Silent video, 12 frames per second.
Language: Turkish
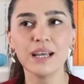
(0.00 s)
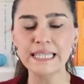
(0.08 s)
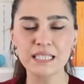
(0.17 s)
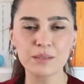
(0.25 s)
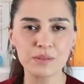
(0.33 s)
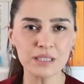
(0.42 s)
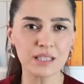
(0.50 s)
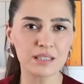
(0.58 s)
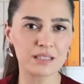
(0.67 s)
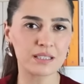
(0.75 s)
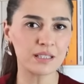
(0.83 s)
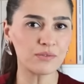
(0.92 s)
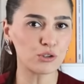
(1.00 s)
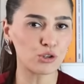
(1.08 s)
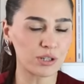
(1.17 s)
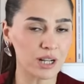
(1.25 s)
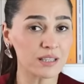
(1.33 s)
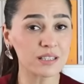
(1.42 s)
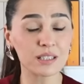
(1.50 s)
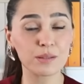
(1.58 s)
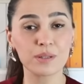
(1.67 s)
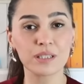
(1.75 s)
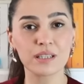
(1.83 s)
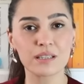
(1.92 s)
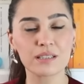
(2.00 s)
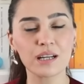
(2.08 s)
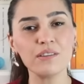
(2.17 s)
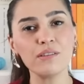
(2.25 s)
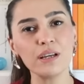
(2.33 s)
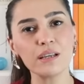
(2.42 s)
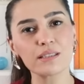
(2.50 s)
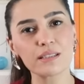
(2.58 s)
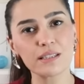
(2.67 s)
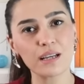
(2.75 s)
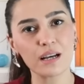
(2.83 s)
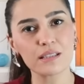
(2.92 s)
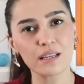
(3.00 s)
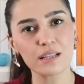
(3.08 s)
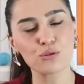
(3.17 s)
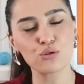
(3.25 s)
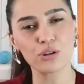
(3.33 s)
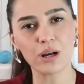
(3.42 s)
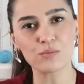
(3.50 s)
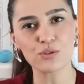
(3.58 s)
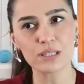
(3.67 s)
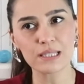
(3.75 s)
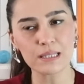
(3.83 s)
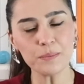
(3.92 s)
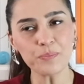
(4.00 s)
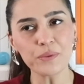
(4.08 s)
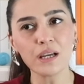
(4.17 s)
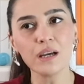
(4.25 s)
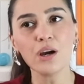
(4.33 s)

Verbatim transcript: Kitabın yazarı Floransalı bir yazar ve siyaset kuramcısı.